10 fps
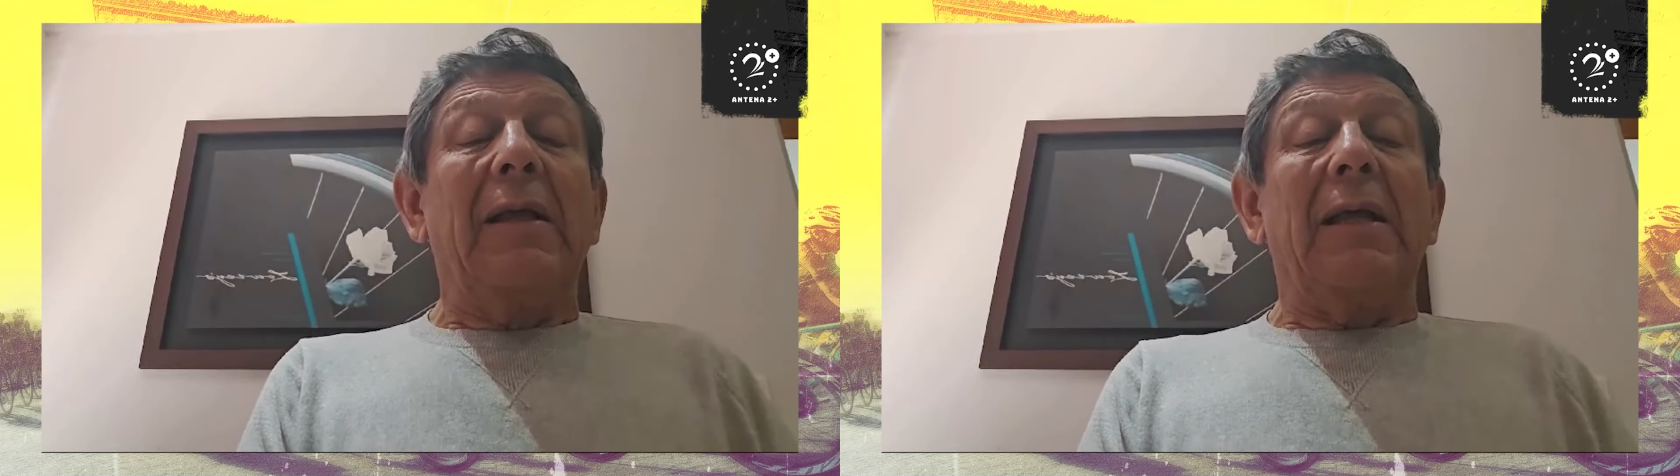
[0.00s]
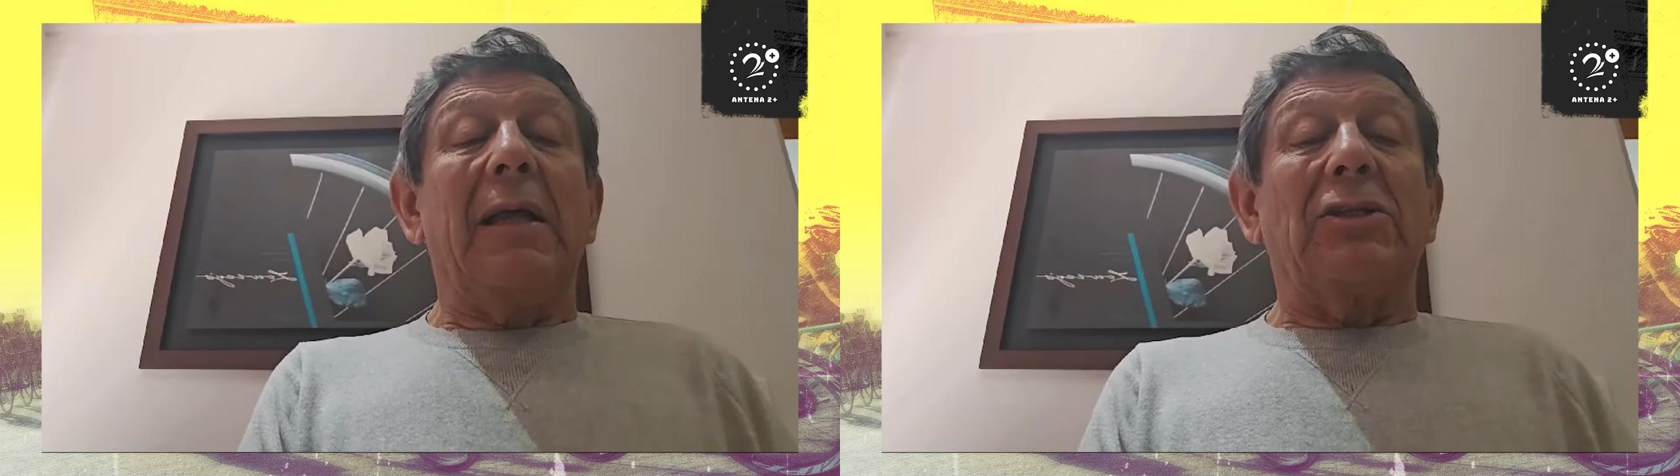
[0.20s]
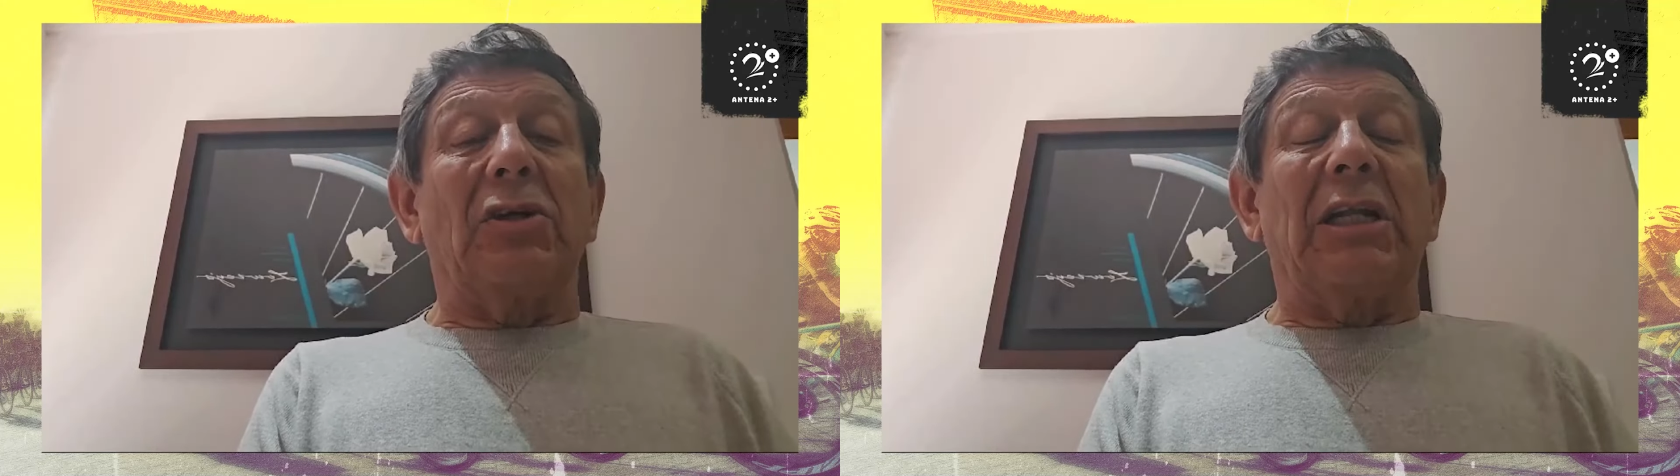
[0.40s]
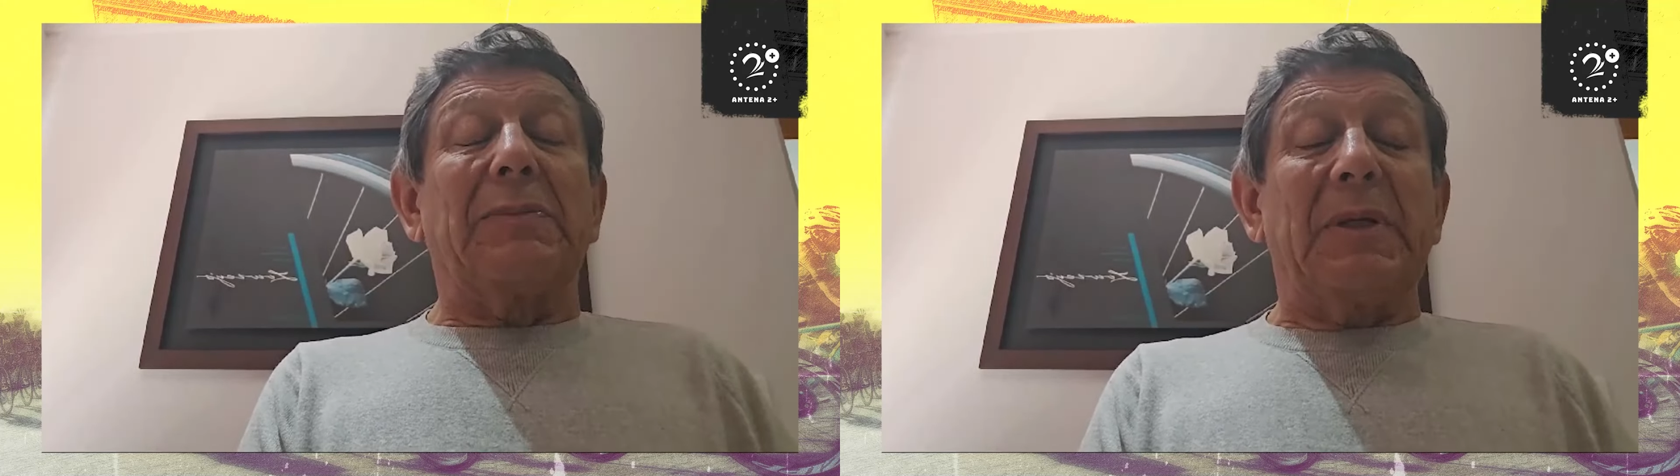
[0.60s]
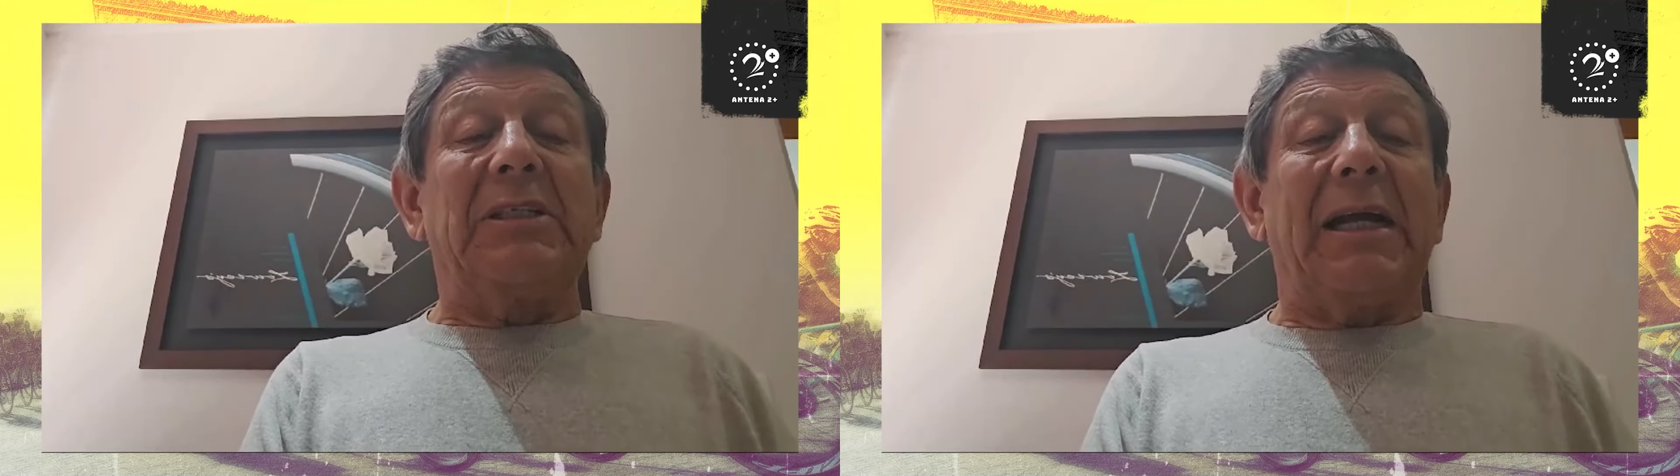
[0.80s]
Jonas eh,
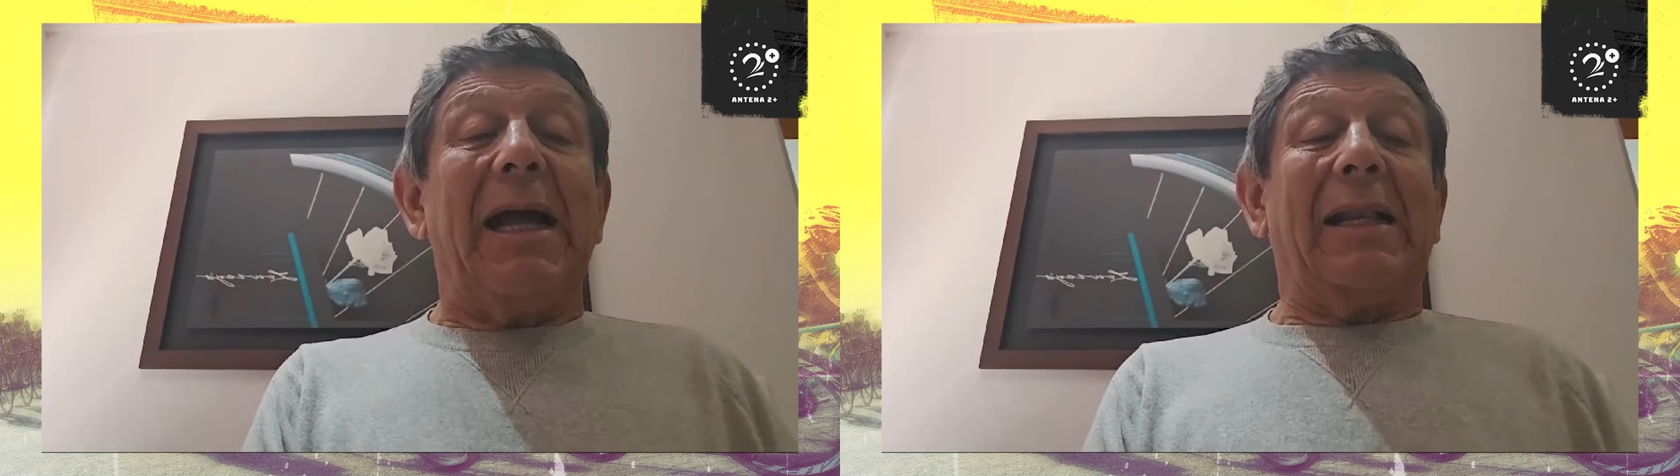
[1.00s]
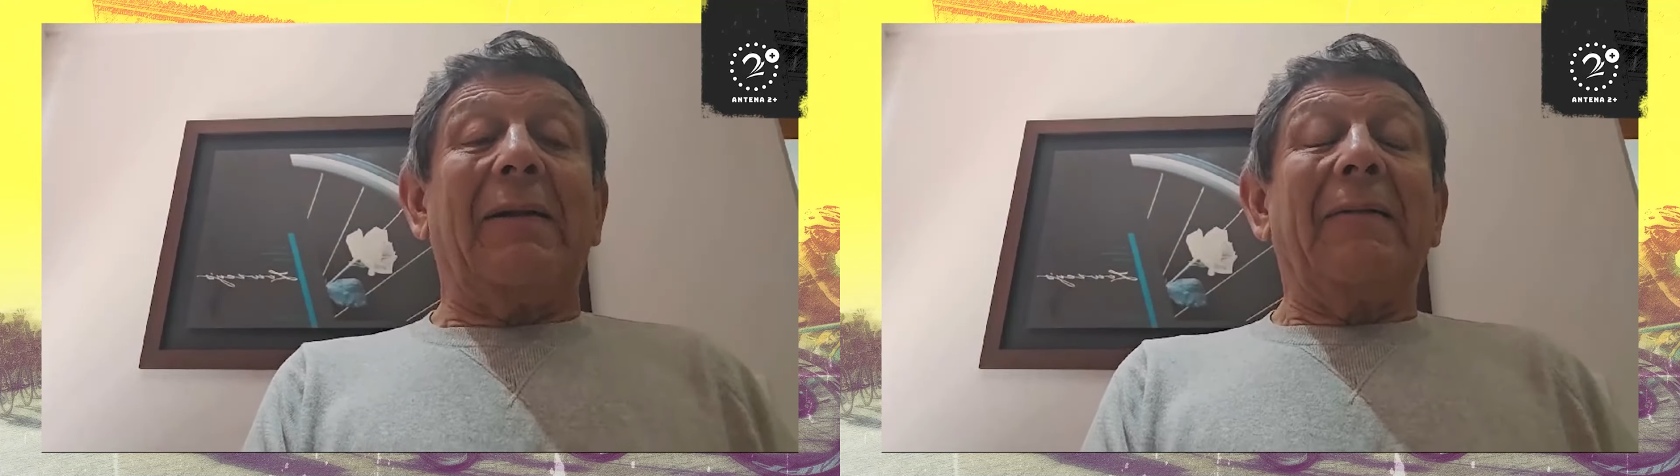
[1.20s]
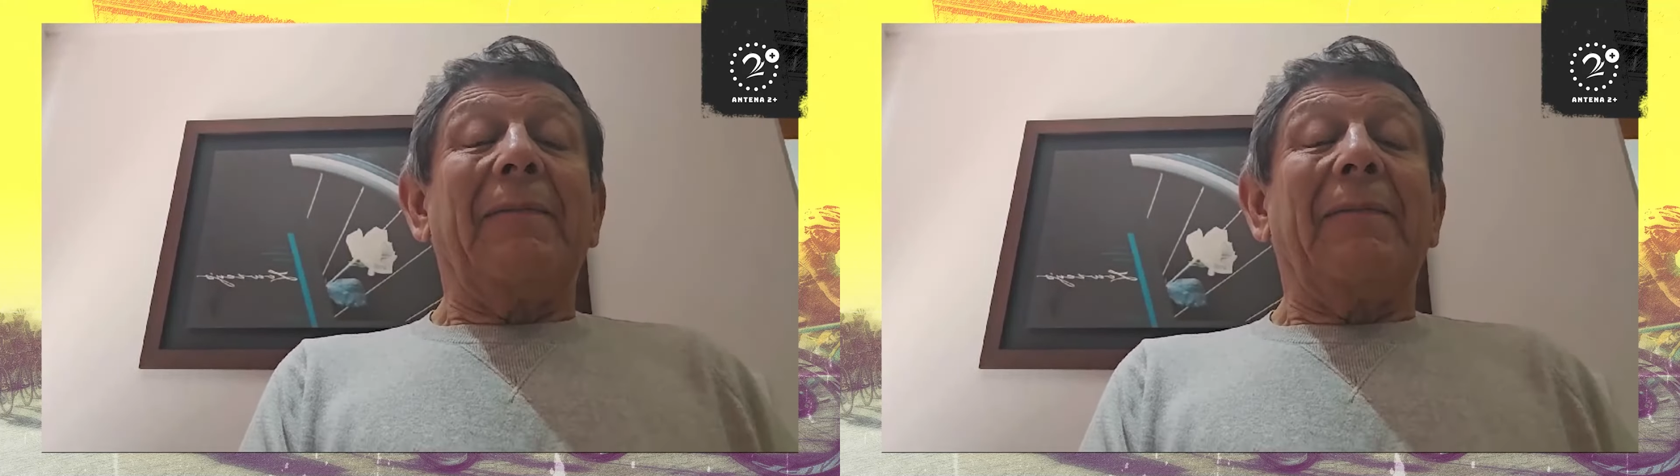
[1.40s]
Jonas Vingegaard.